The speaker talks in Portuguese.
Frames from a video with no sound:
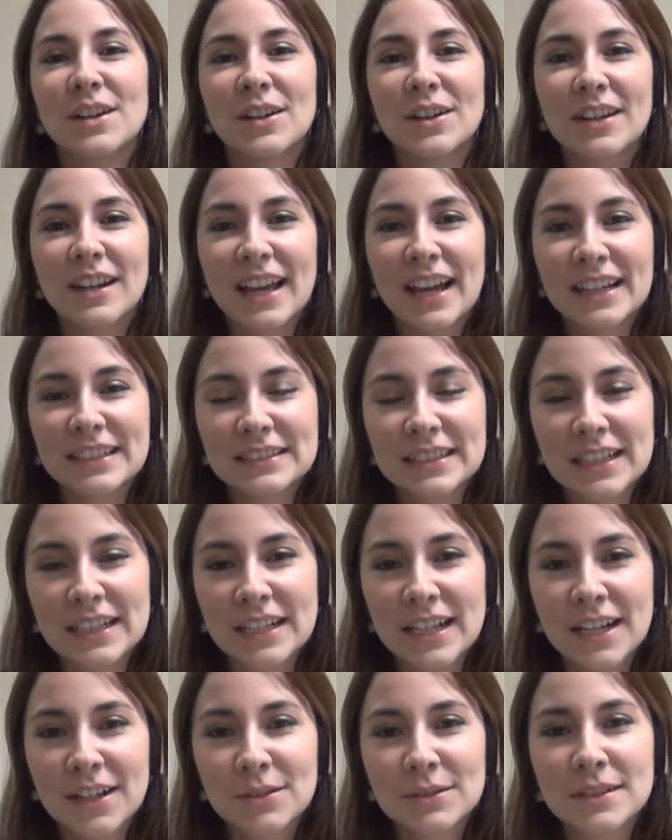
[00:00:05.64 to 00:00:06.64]
Olá,
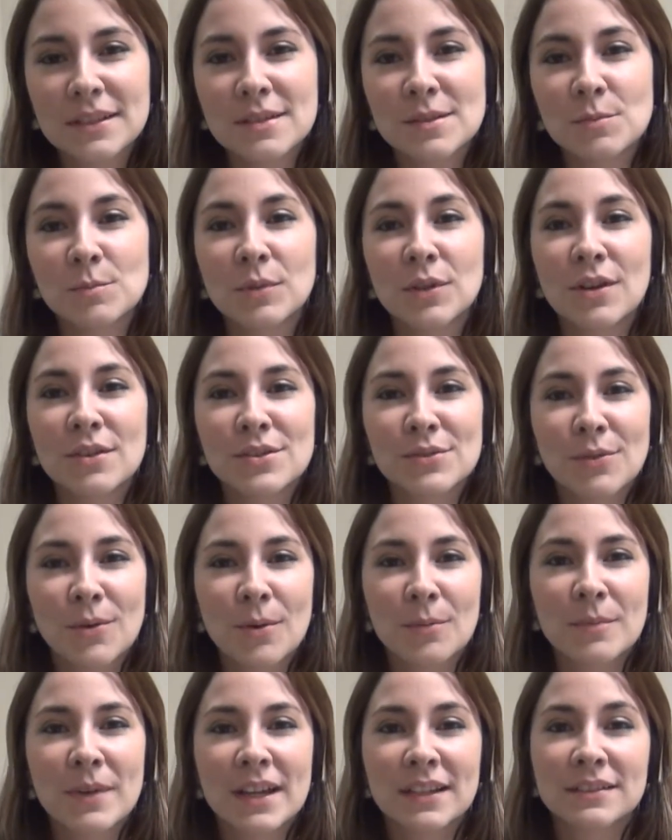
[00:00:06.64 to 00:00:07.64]
internautas! O blog João
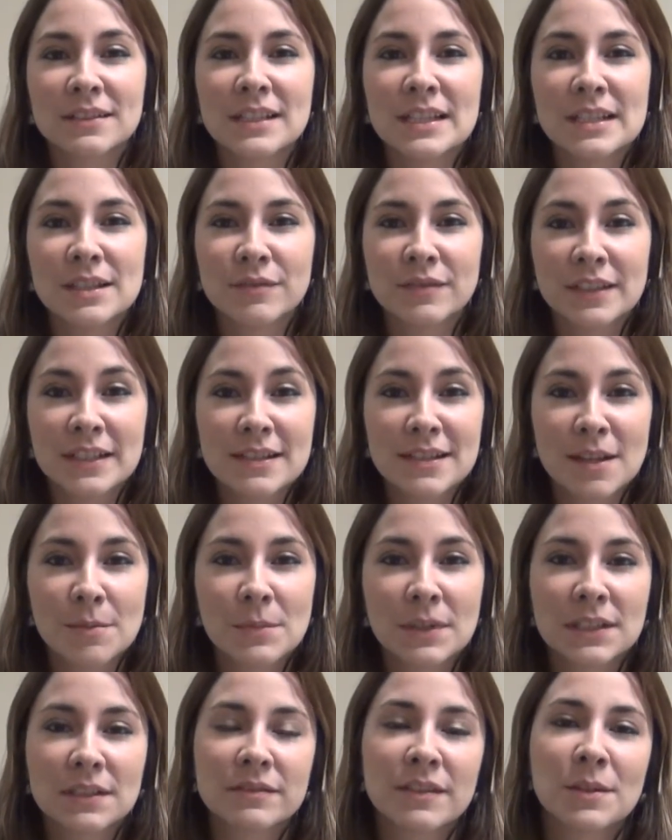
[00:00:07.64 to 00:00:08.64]
Alberto nesse fim de
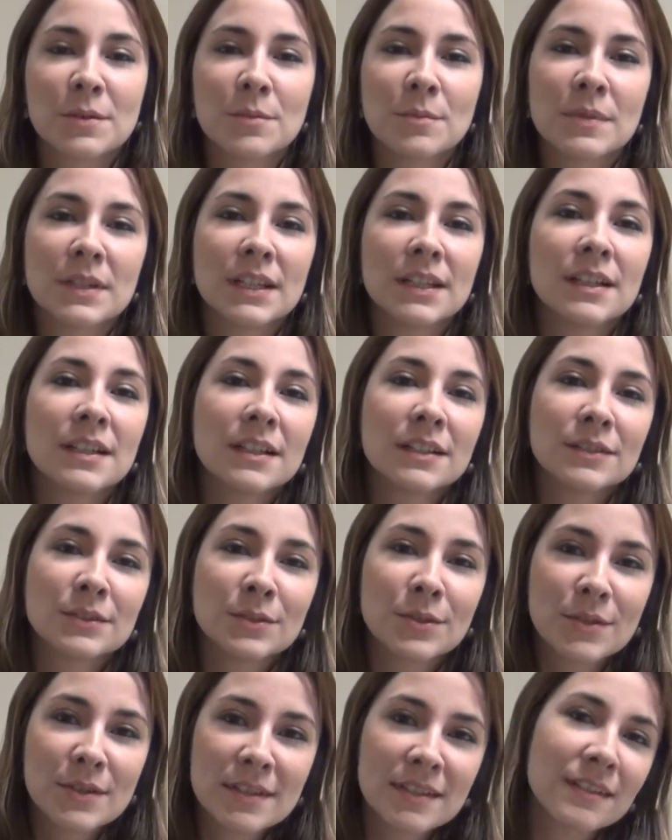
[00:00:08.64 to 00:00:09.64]
semana vai cobrir
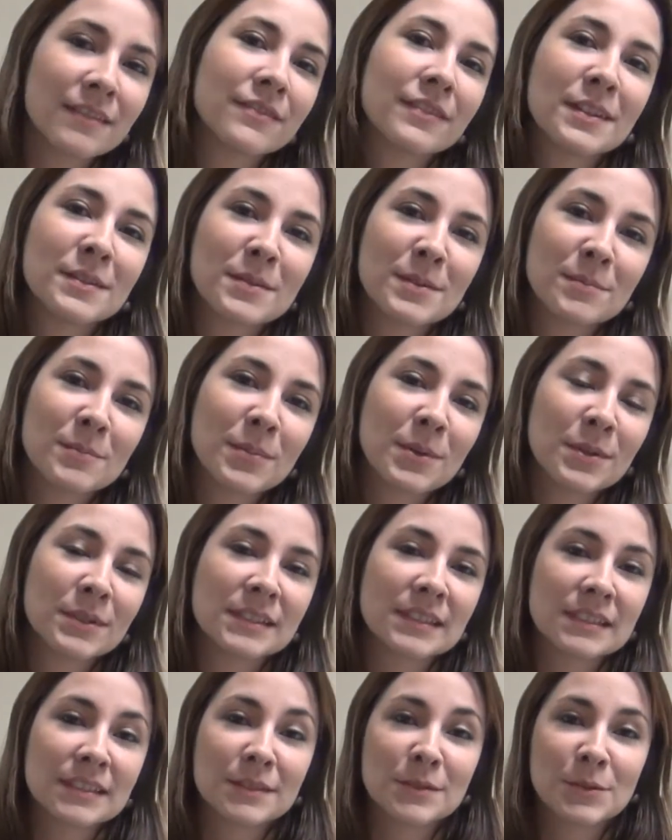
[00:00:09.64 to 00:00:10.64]
dois eventos
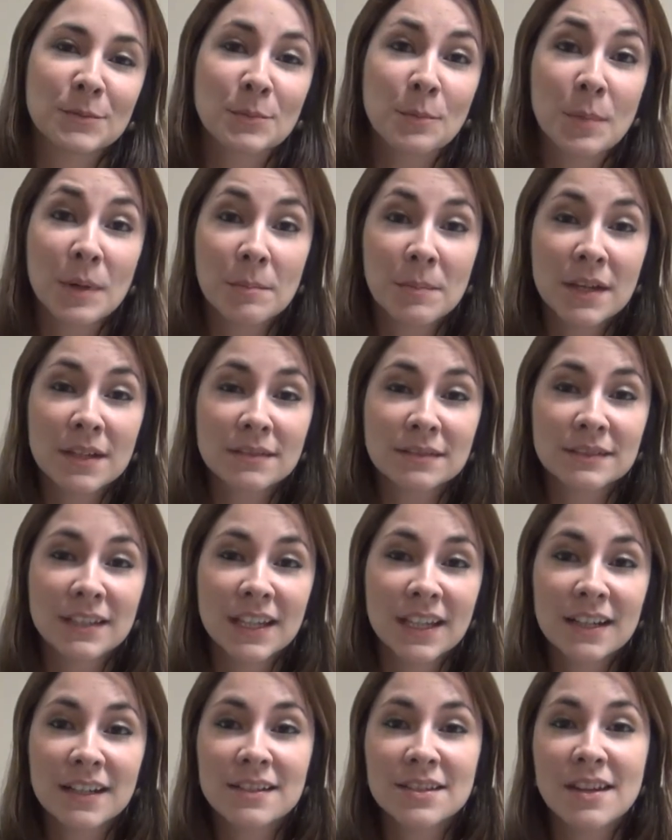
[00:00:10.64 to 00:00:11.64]
importantes. O primeiro
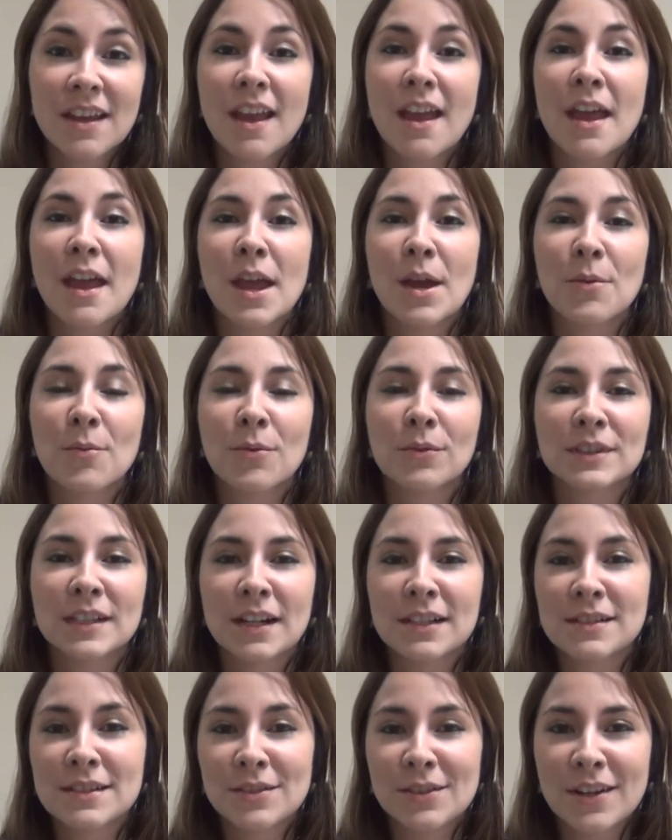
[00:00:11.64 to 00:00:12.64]
deles é o
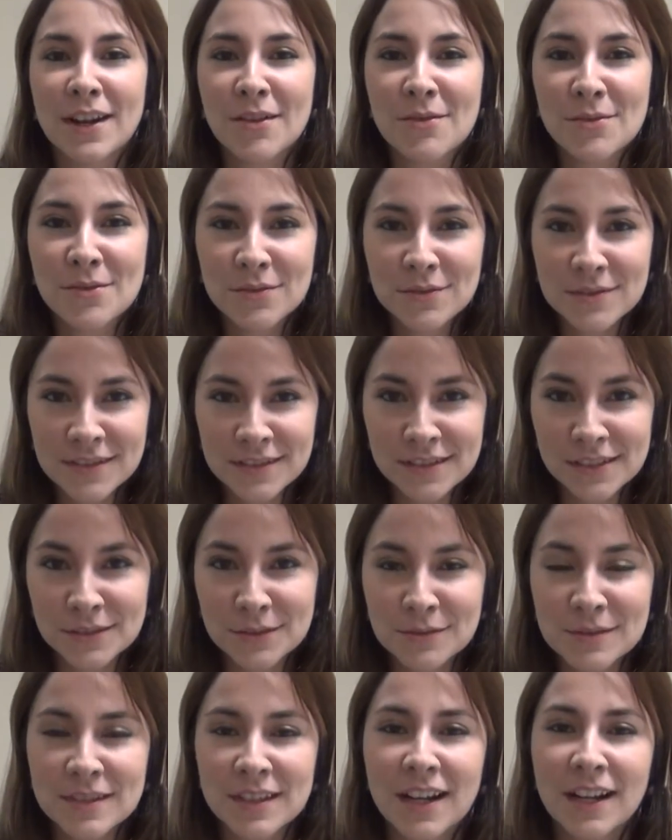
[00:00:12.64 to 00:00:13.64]
tradicional cozido
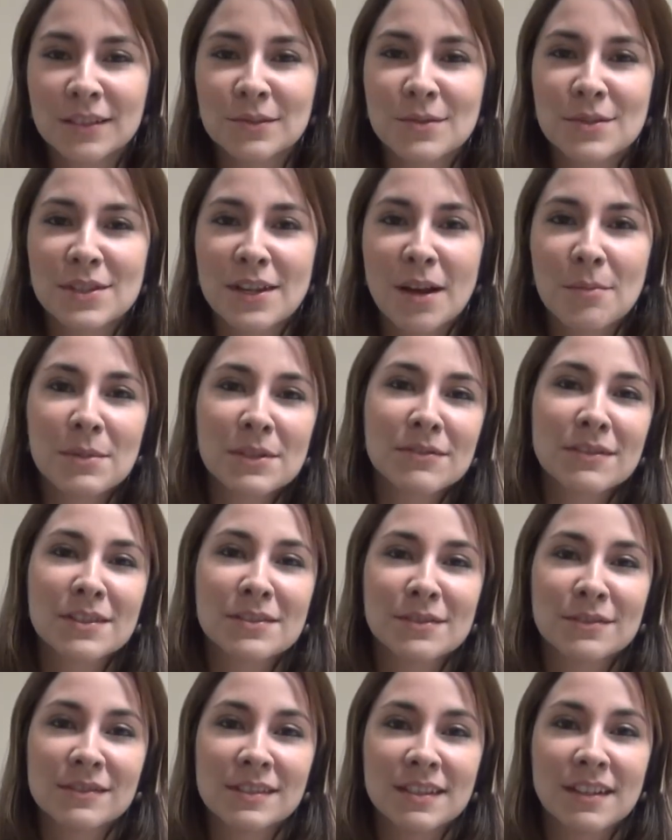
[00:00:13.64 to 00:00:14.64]
do senador Jarbas
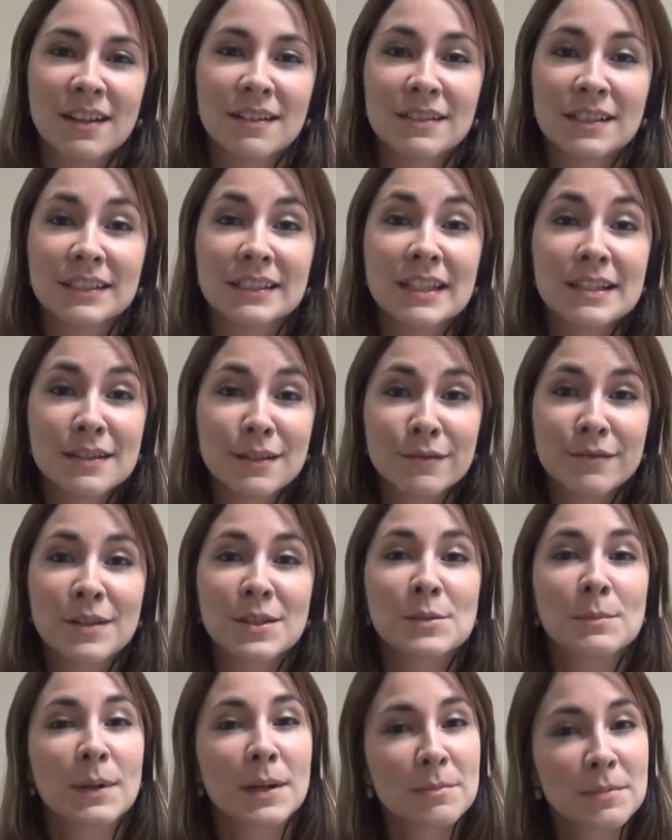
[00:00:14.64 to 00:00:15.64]
Vasconcelos, que dessa
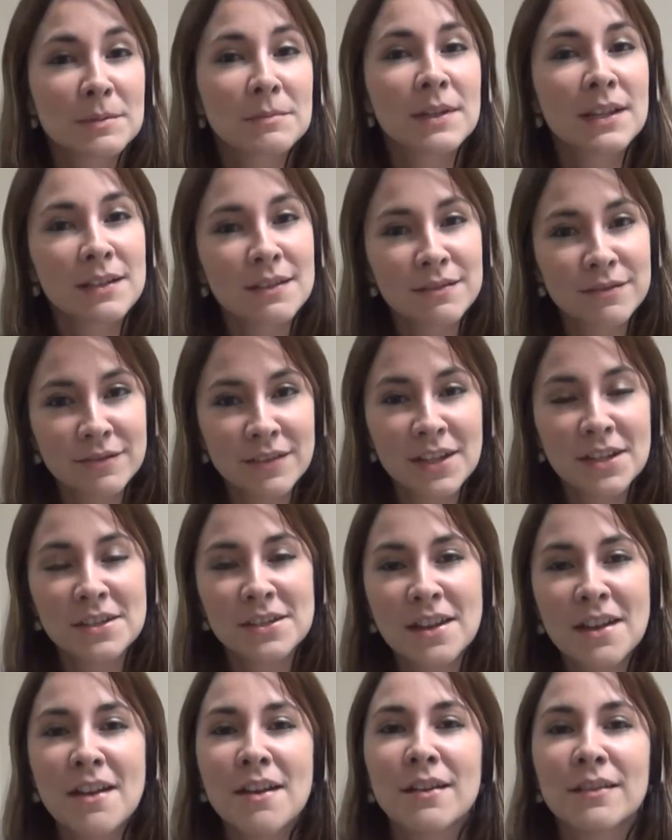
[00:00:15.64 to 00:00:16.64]
vez, pela primeira vez,
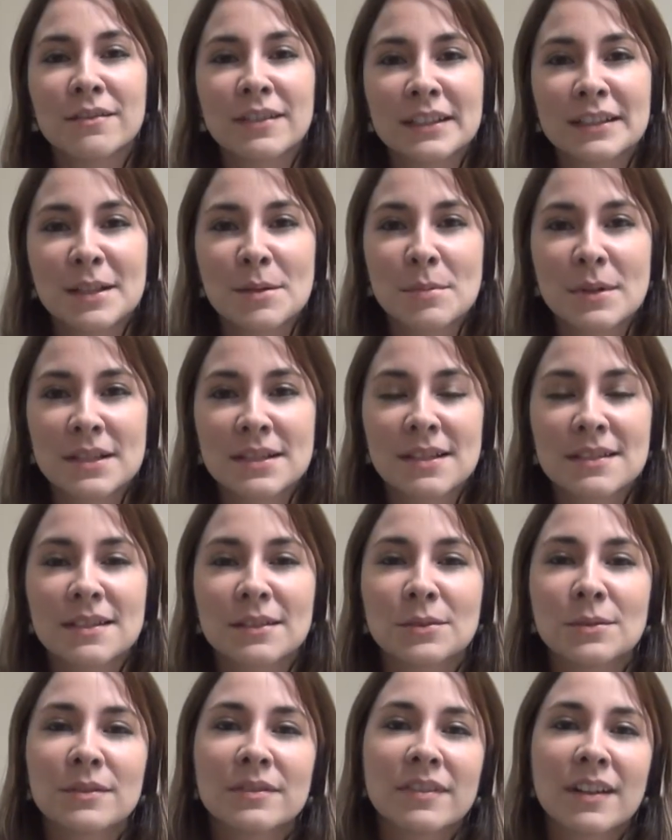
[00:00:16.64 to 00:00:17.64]
vai ter a presença
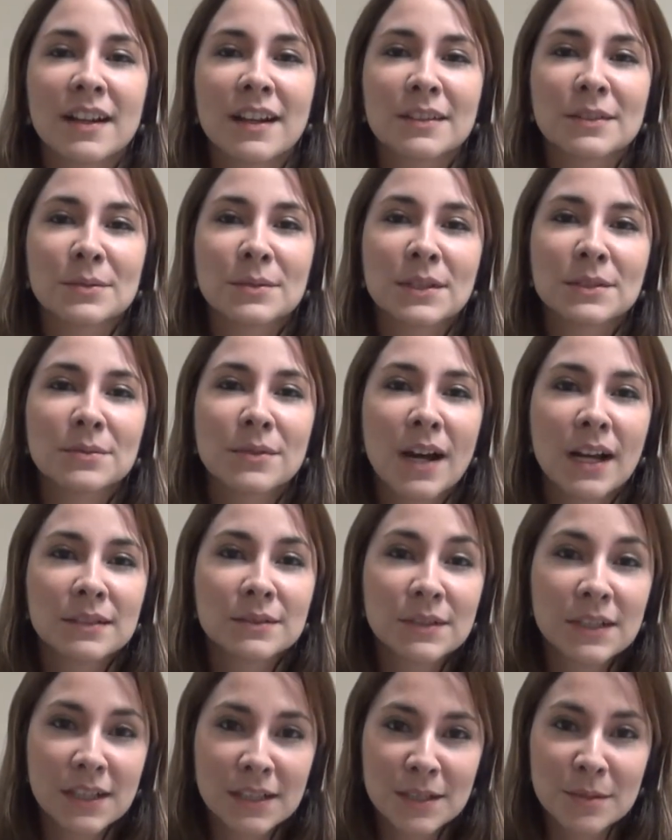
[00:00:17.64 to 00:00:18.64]
do governador
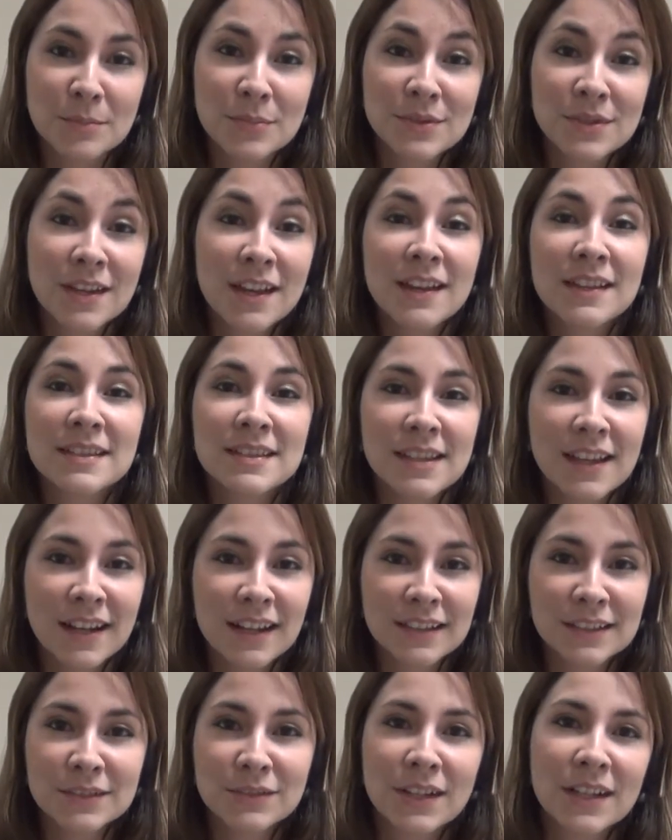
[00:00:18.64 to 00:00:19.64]
Eduardo Campos,
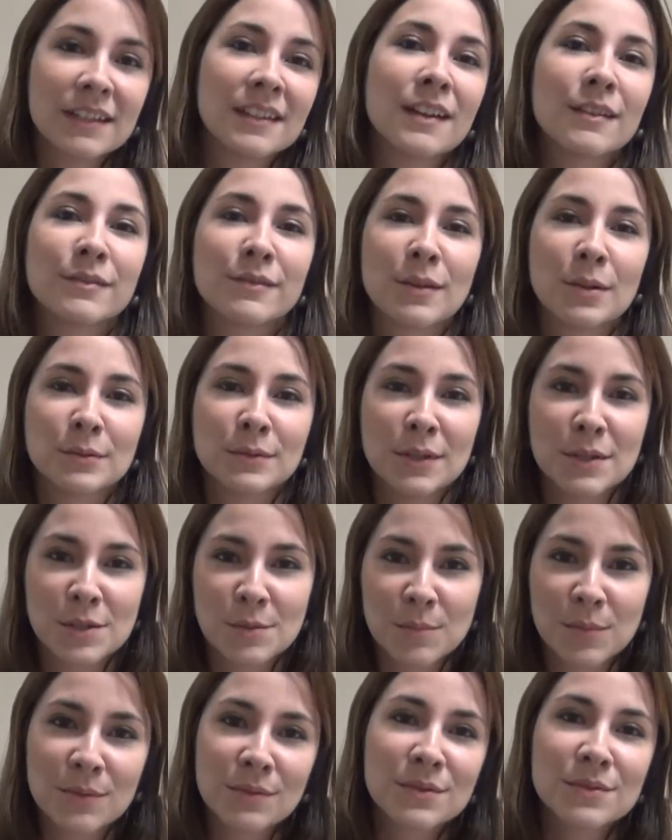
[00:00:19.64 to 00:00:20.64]
selando aí a volta às
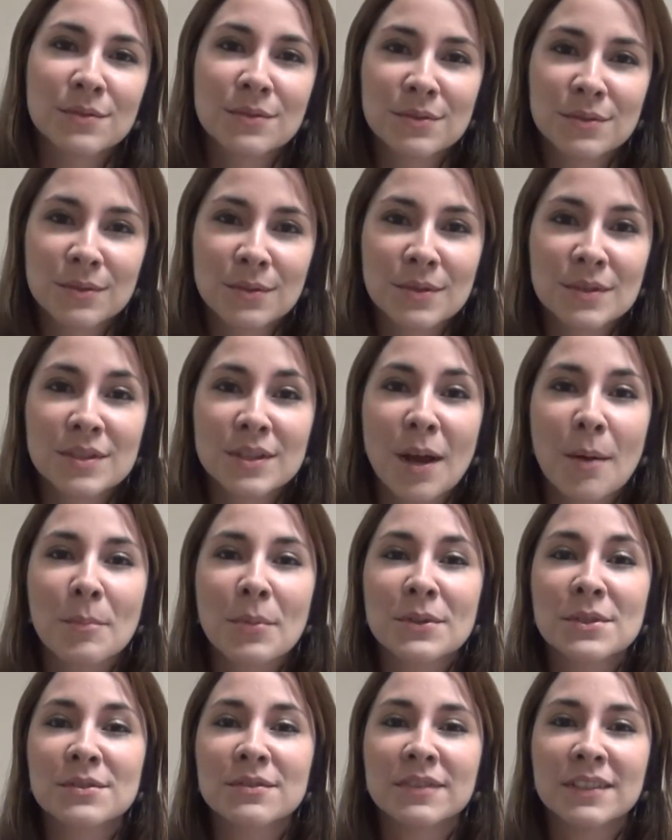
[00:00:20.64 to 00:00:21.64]
boas dos dois
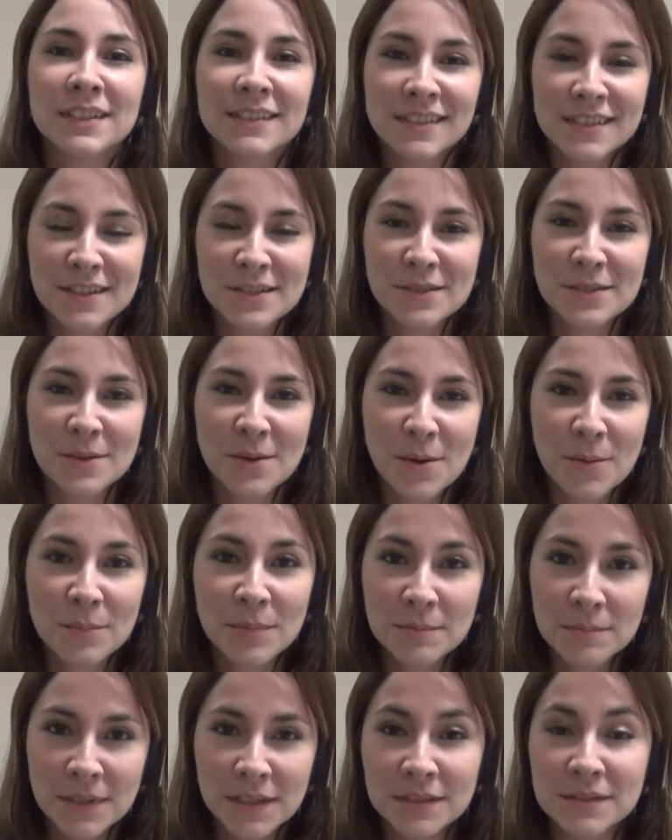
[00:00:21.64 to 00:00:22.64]
após 20 anos de
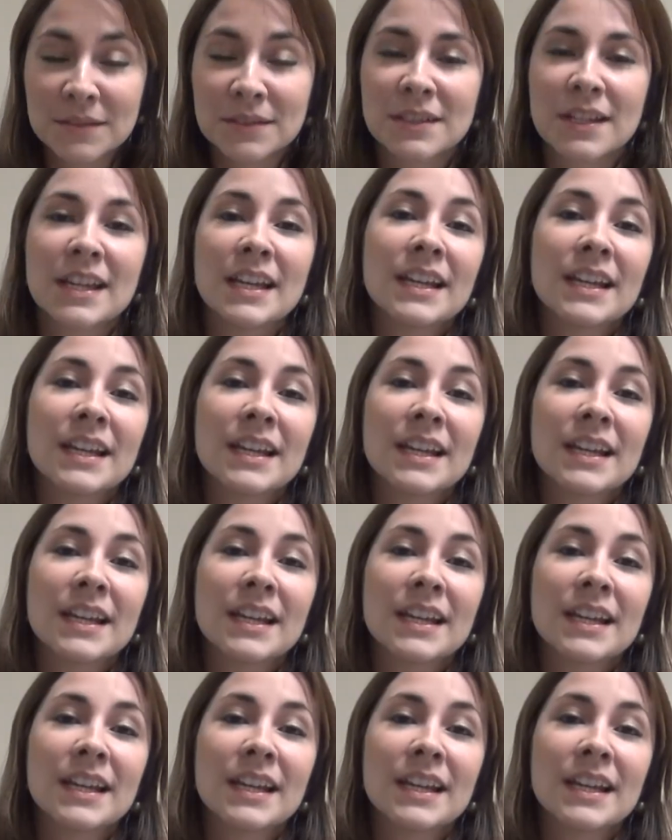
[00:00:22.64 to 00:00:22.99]
rompimento.